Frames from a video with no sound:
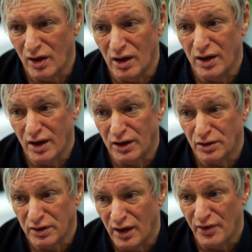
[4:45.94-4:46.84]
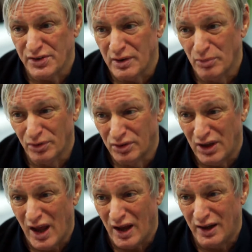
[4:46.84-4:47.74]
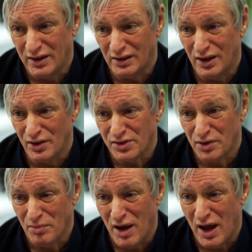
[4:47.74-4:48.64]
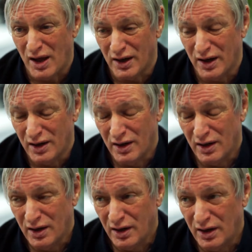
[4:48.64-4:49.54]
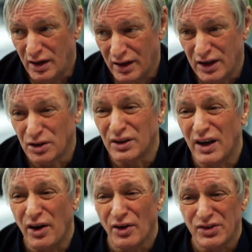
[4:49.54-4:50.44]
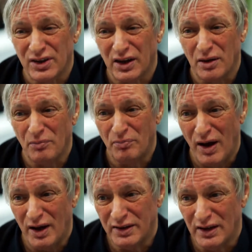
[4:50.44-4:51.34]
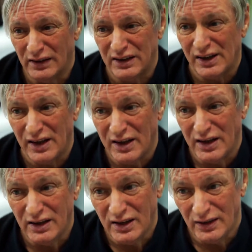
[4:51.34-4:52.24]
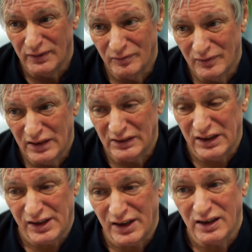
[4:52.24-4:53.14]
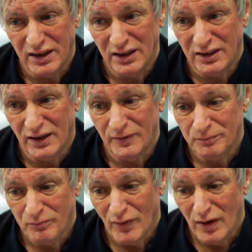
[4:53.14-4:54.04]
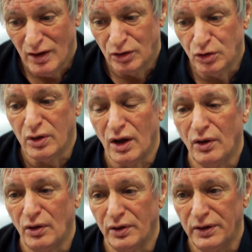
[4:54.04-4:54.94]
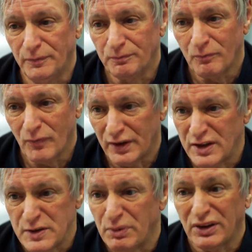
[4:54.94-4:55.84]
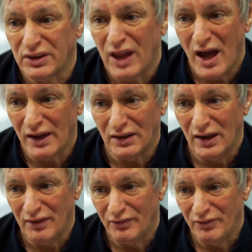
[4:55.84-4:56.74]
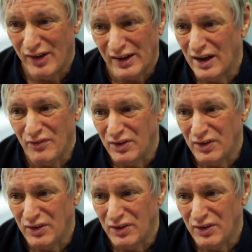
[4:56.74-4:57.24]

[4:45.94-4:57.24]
il grido delle nostre montagne, del nostro mare, il grido delle nostre campagne, la terra grida, la terra grida. Tocca a noi rispettarla, farla